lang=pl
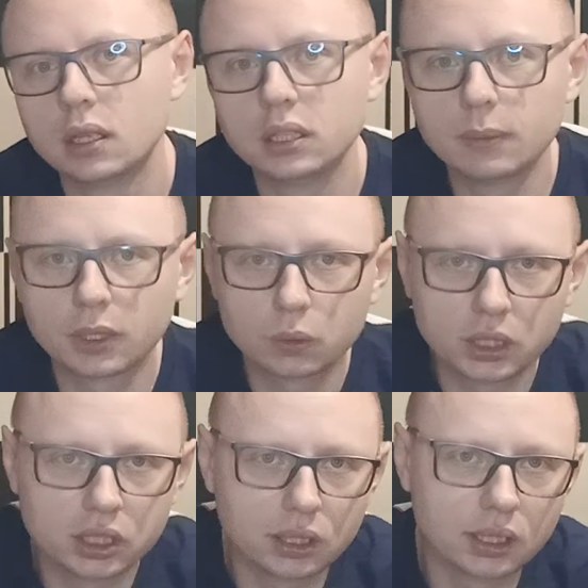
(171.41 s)
Nie ma
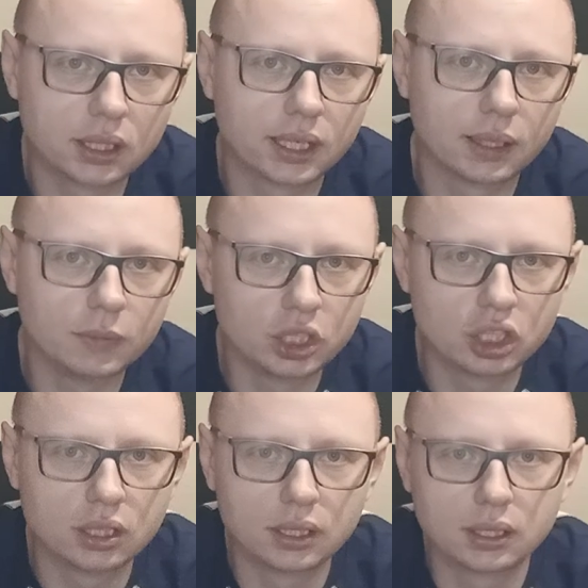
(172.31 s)
tutaj żadnych
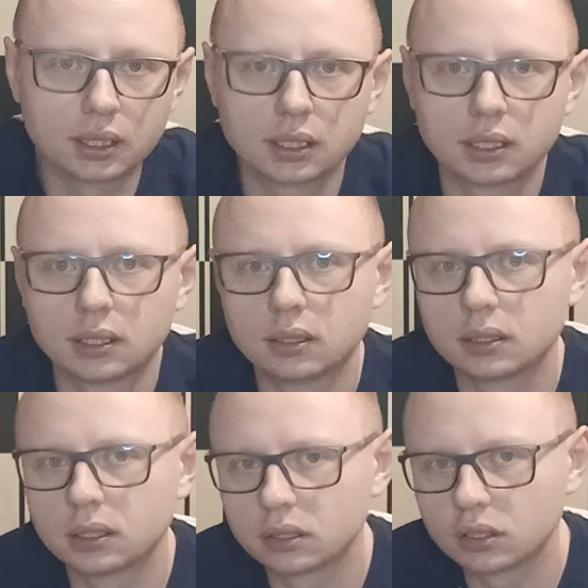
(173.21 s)
chemicznych
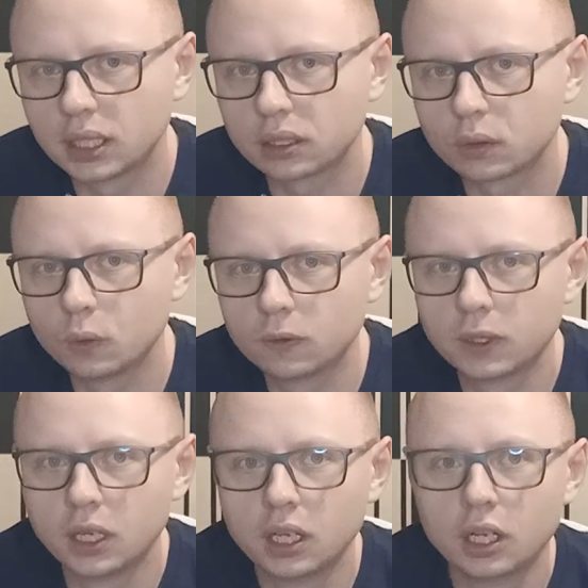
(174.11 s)
e, dodatków
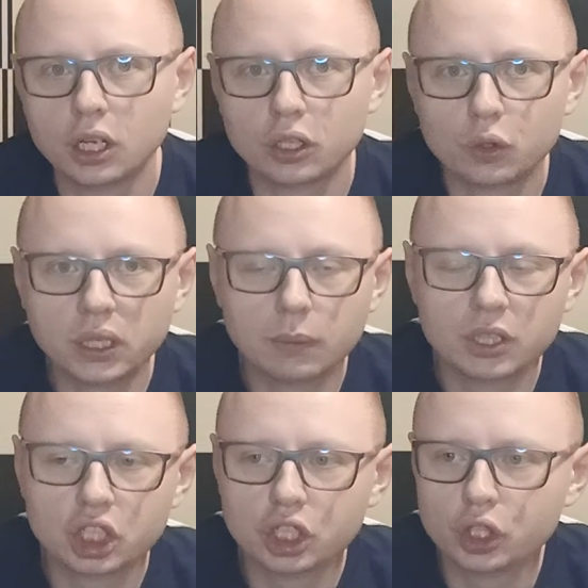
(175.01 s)

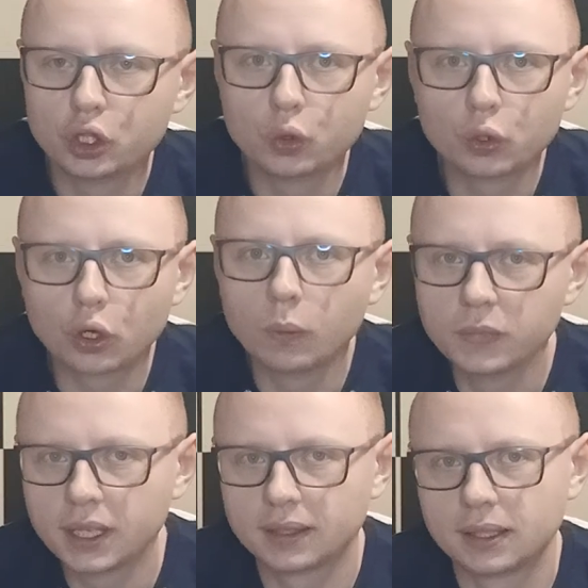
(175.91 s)
czujemy czyściutką
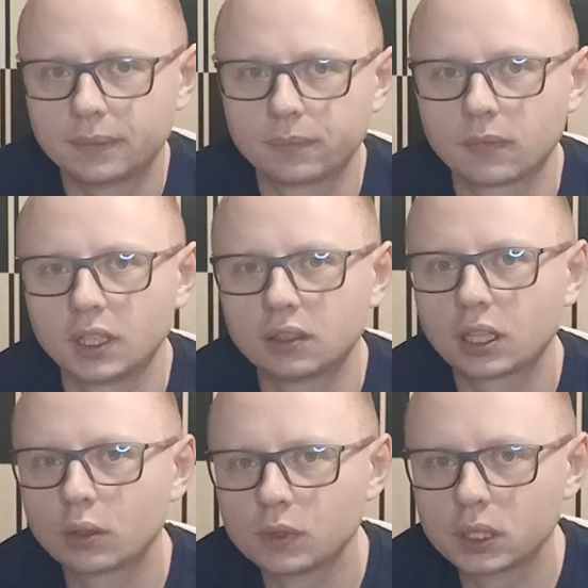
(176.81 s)
miętę, taką